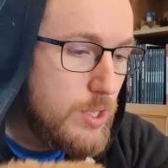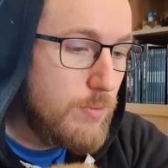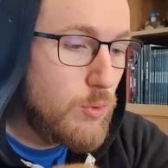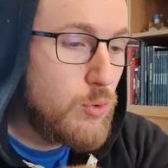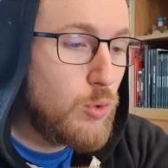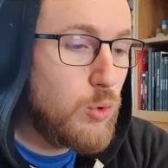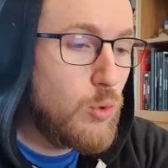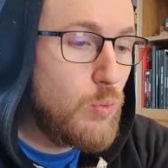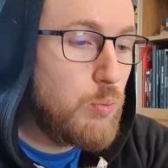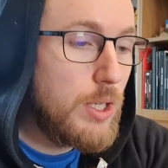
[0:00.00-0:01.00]
avons du
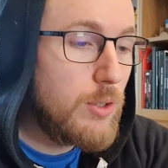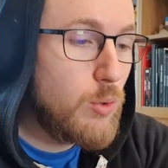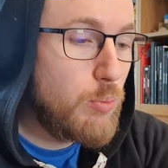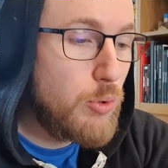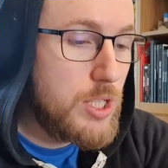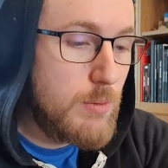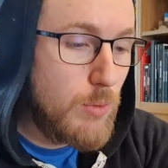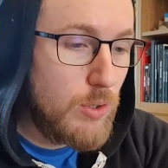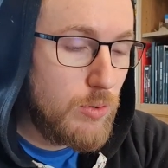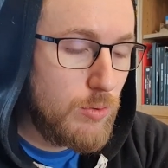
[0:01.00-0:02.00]
coup plein de petits
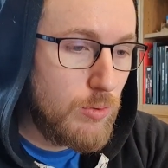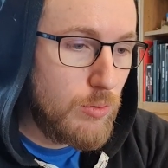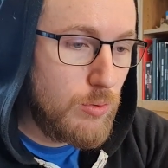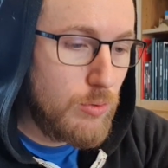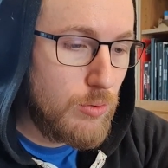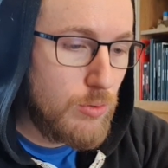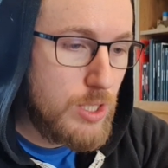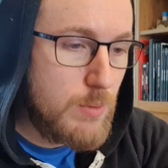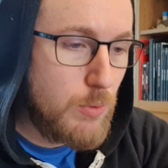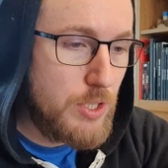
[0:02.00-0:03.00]
modes de,
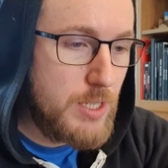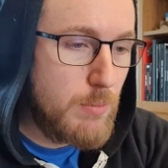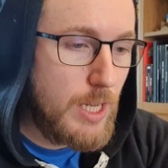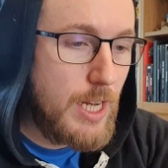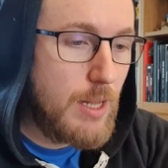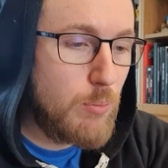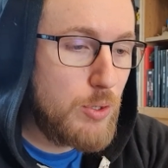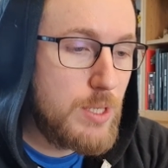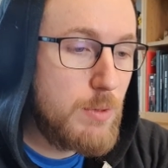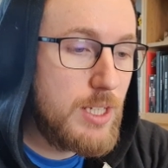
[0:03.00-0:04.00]
disponibles et la
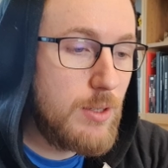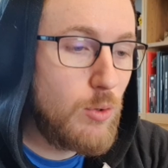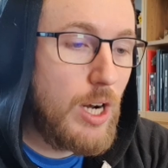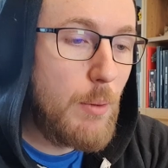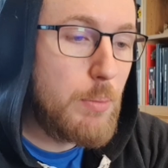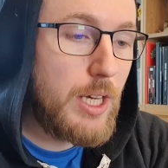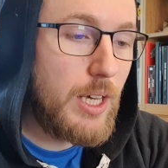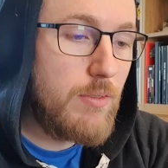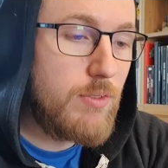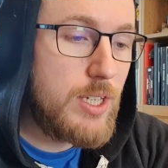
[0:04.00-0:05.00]
possibilité de
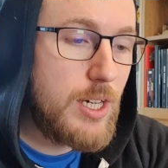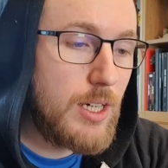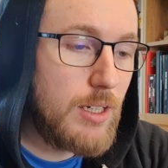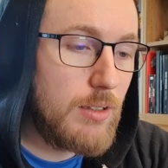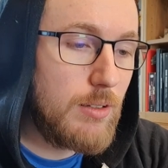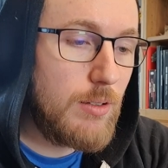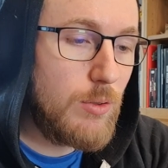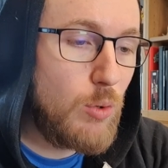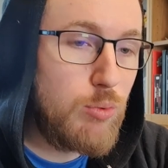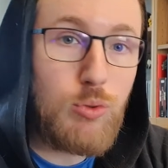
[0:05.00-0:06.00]
l'appairer via euh,
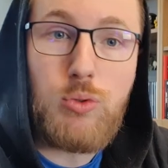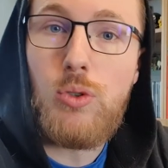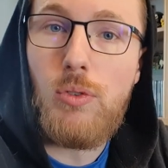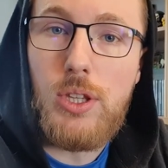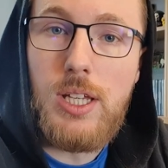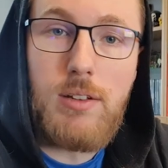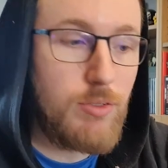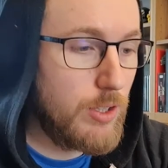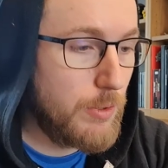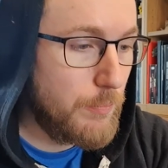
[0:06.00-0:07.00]
le Bluetooth de votre téléphone.